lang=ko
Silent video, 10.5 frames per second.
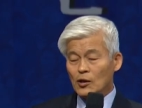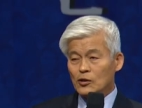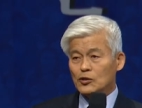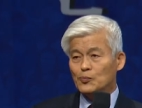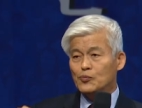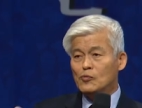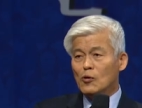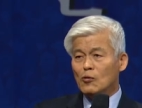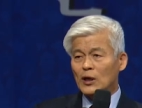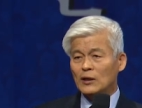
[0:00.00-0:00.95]
그래서
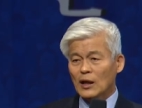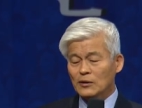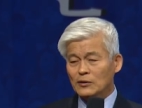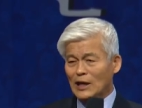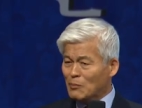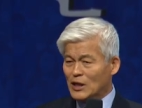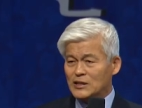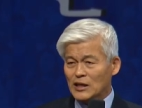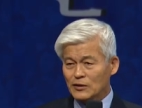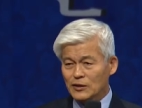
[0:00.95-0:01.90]
부모와 나는 남
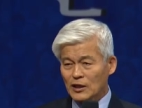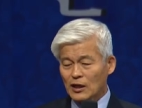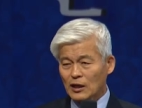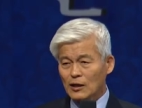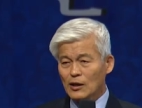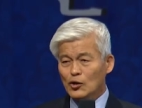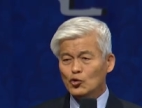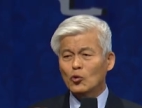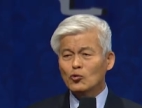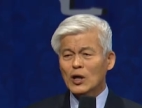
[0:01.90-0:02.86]
같지 않으니까
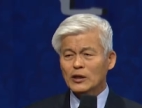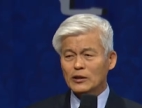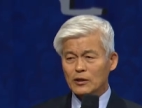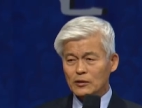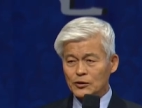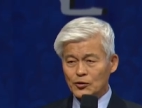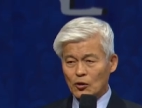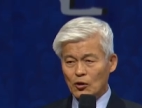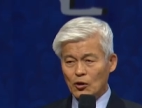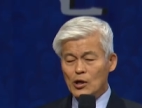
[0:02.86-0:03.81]
효도하게 되는
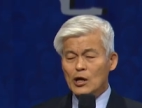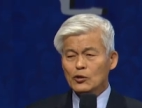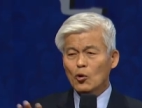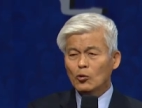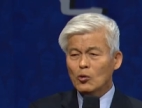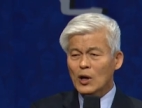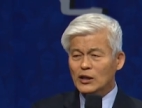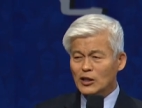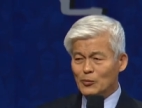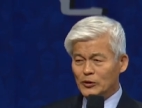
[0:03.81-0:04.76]
거죠.
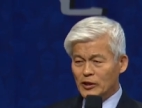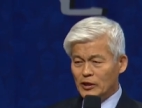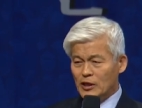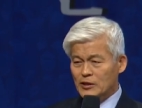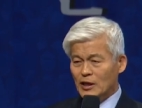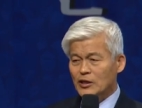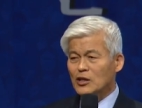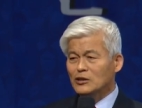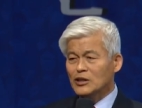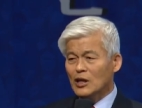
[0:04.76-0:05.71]
효도하게 되면 어떻게 되느냐?
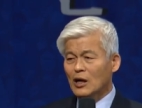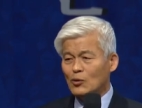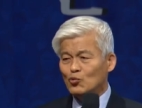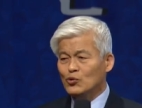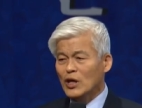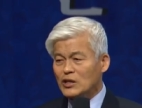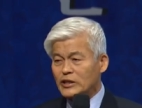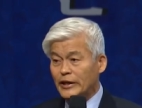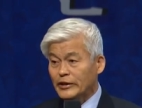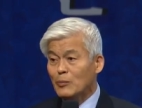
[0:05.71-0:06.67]
형제가 우애
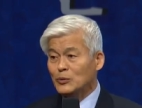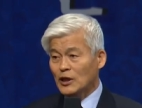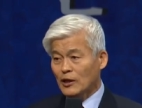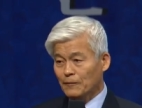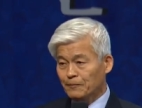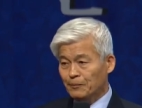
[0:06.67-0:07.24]
있게 됩니다.